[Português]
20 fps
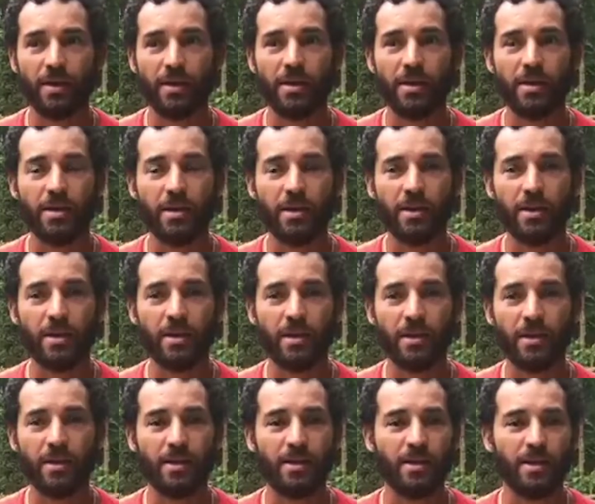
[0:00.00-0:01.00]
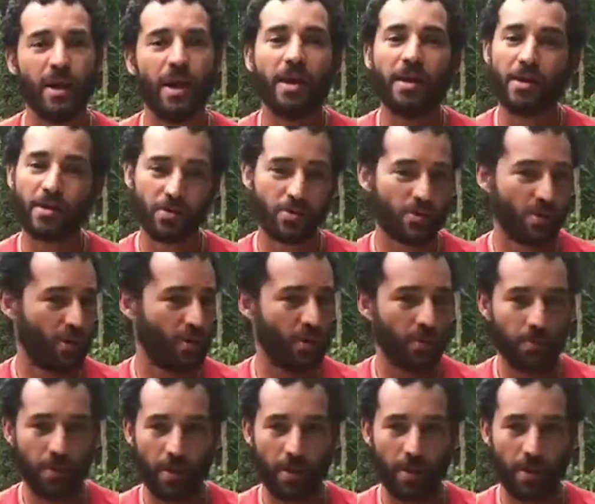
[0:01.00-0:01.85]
E, e é isso. É,